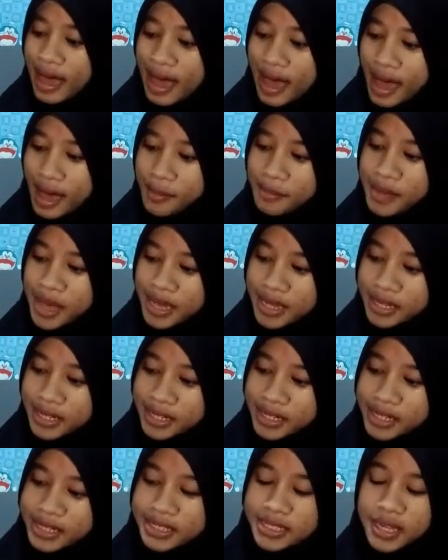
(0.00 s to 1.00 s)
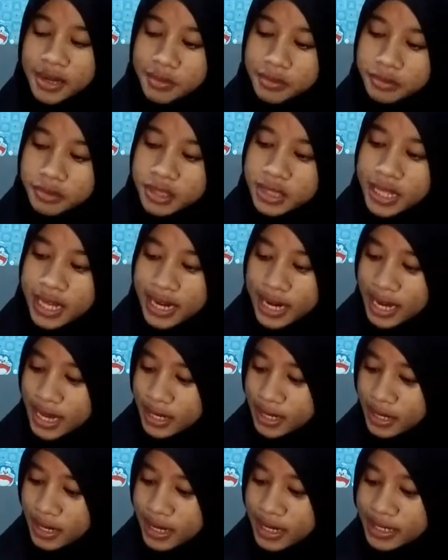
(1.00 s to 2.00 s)
AB ini disebut dengan
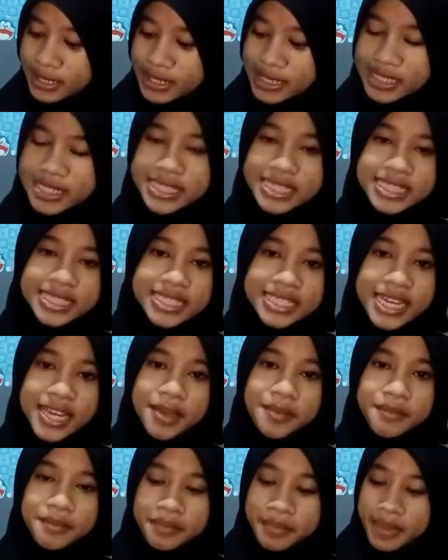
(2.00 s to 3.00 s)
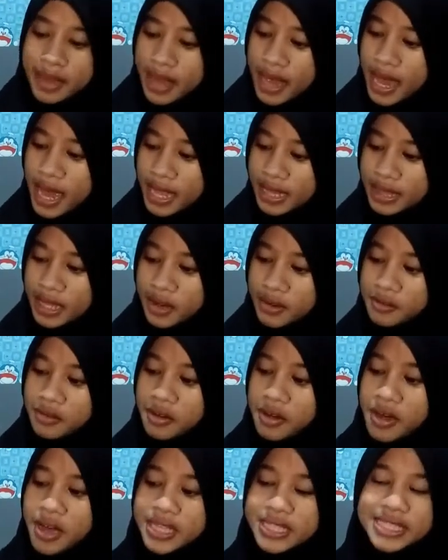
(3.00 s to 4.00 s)
sisi C atau
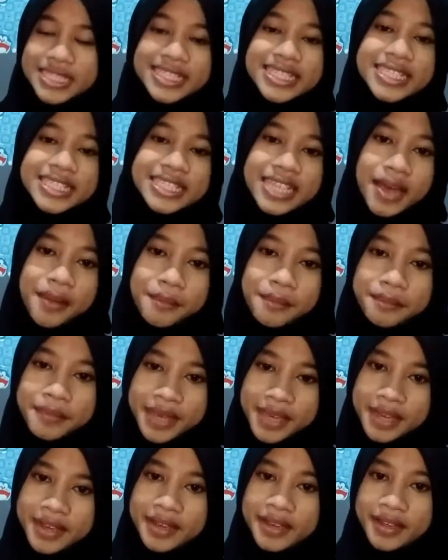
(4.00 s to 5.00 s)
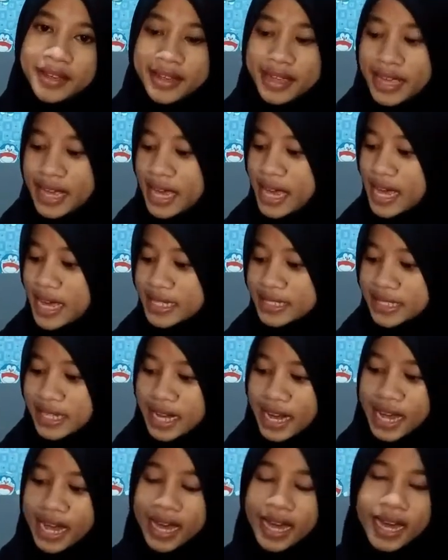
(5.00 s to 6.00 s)
sisi samping.
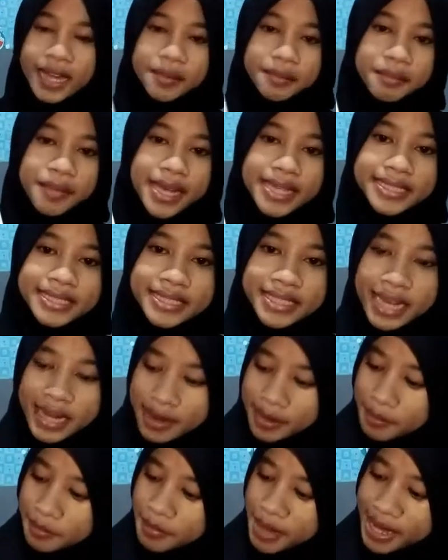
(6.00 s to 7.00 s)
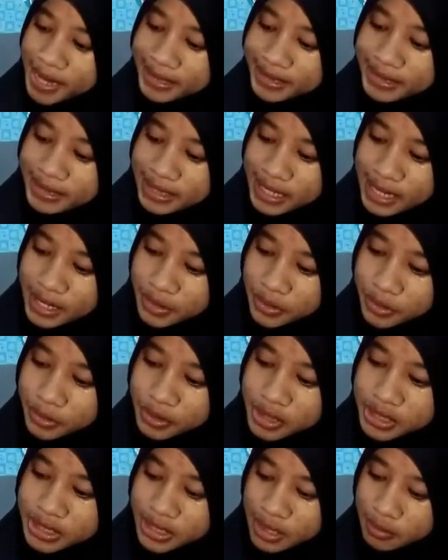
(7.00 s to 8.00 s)
Sedangkan panjang BC itu
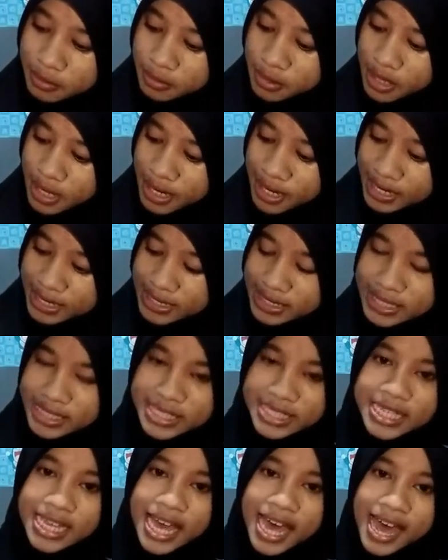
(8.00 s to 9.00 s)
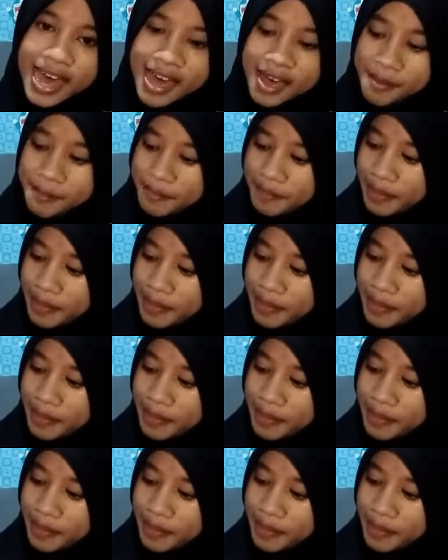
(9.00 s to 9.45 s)
disebut dengan sisi A